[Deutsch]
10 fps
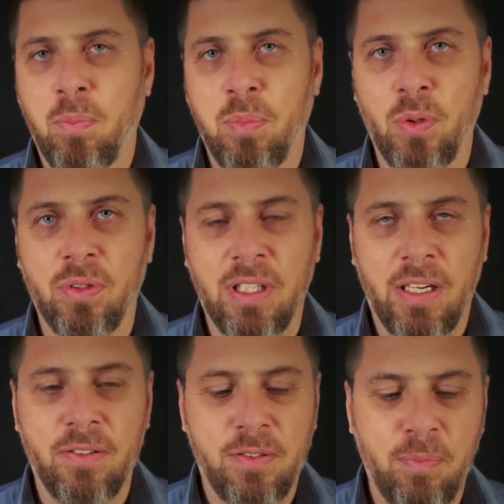Punkt
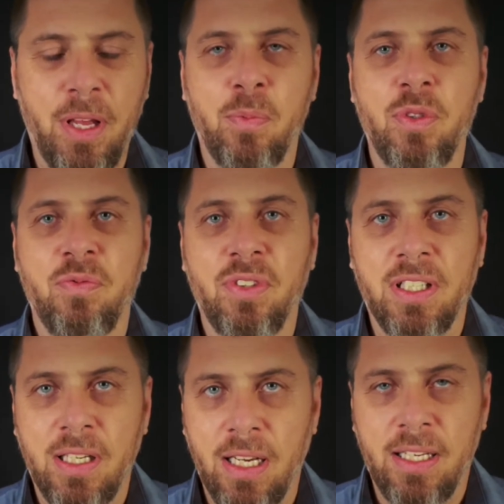aus. Mehr müssen wir
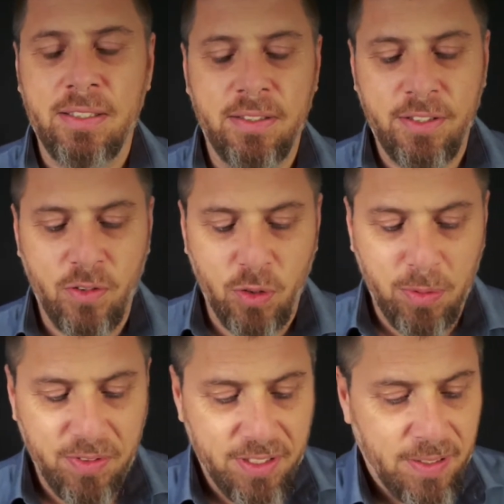gerade nicht
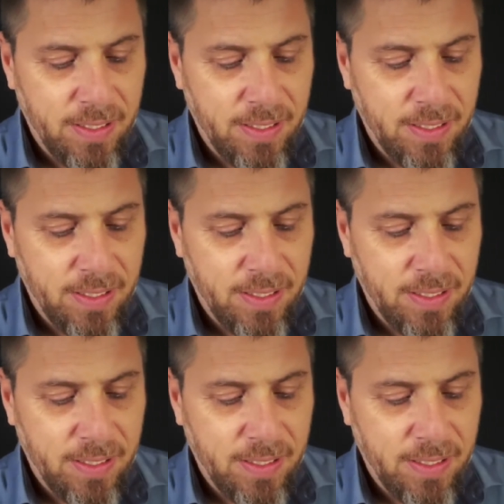darüber wissen.